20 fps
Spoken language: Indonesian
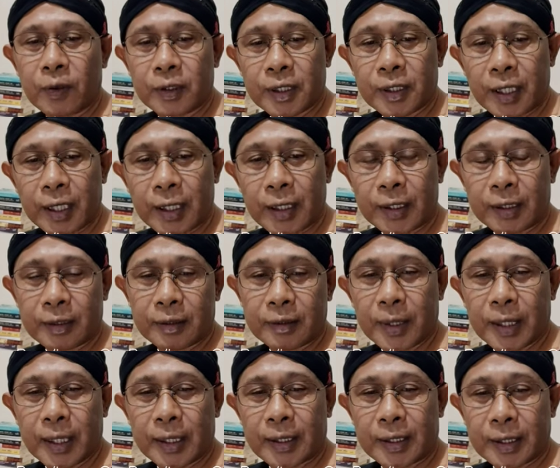Voltaire
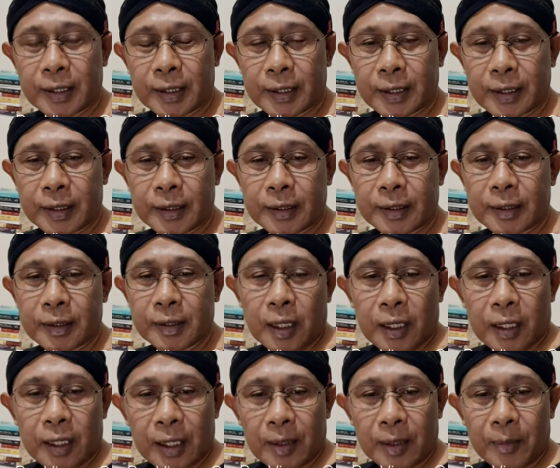mengatakan,
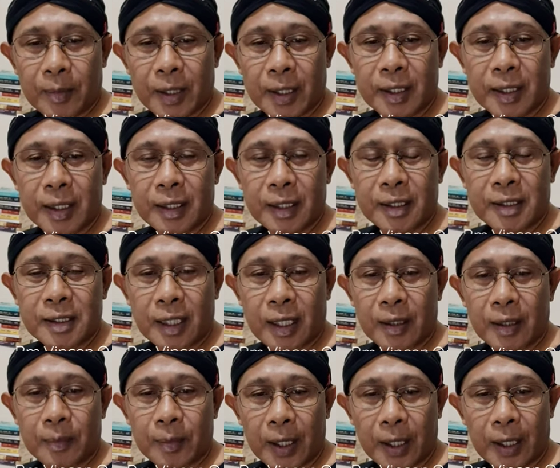agama yang
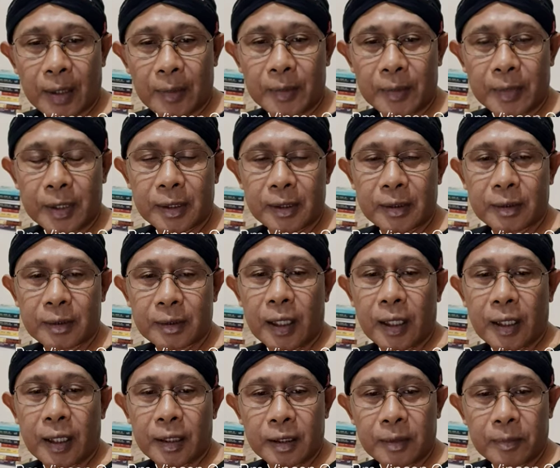disalahpahami
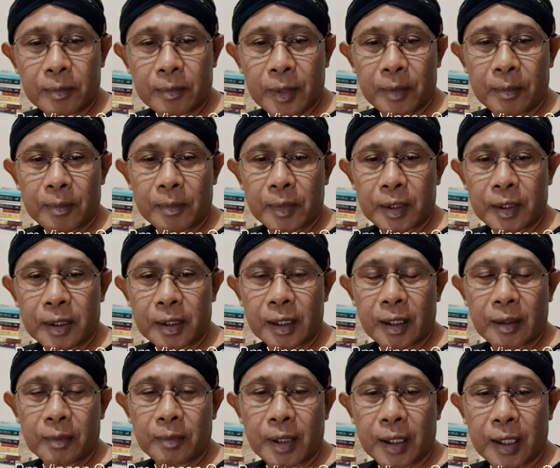adalah demam
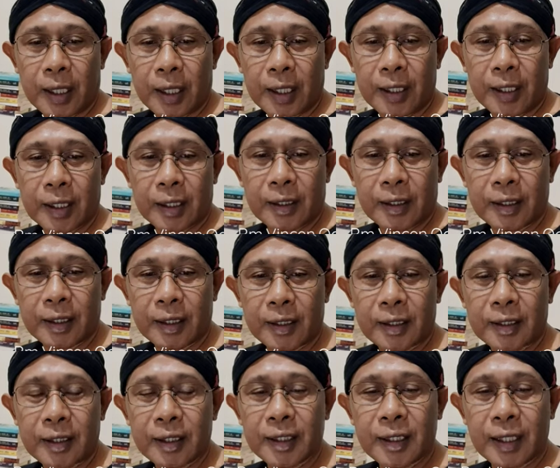yang berakhir
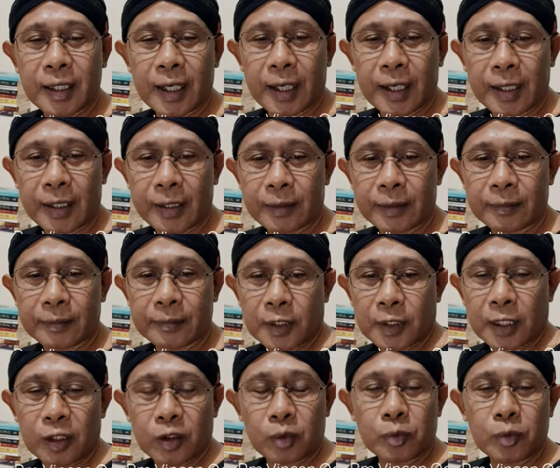dengan kegilaan.
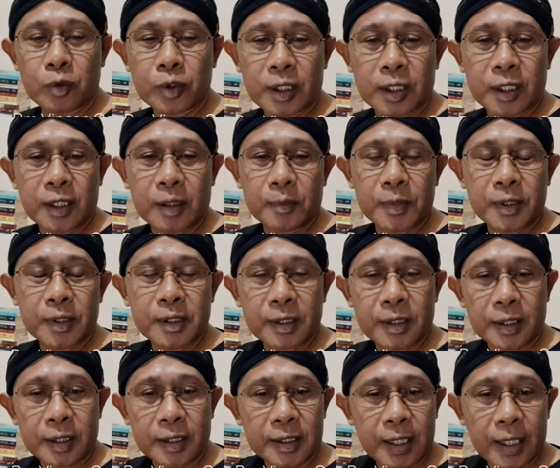Ya itu mungkin yang
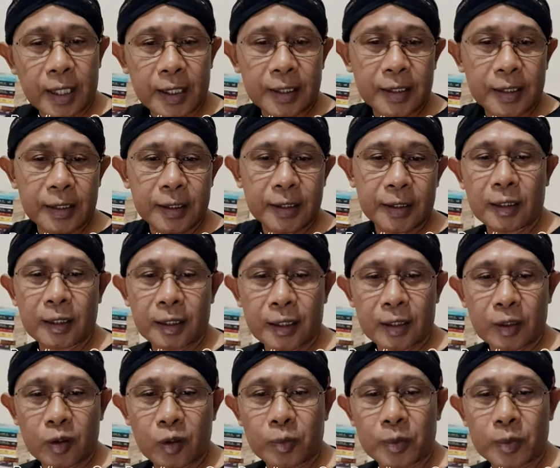bisa terjadi di
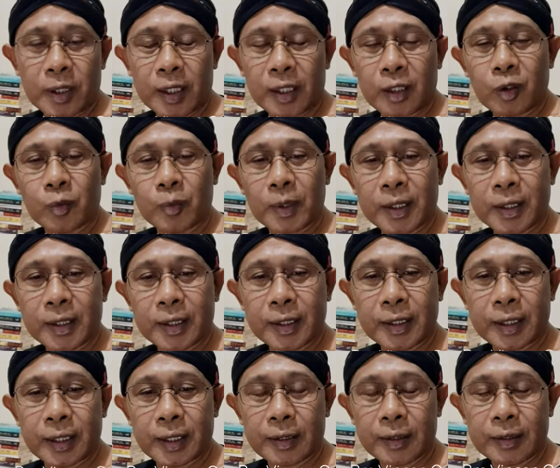lingkup kehidupan
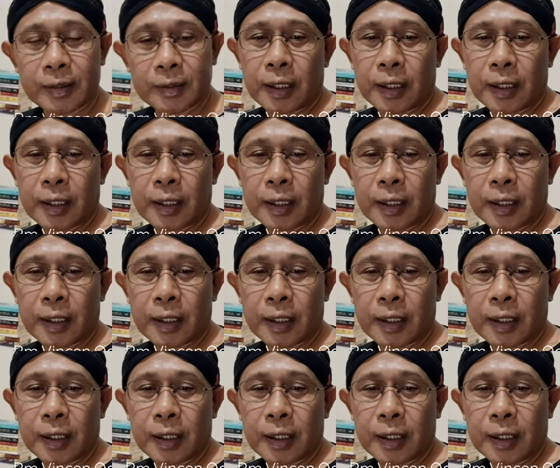kita.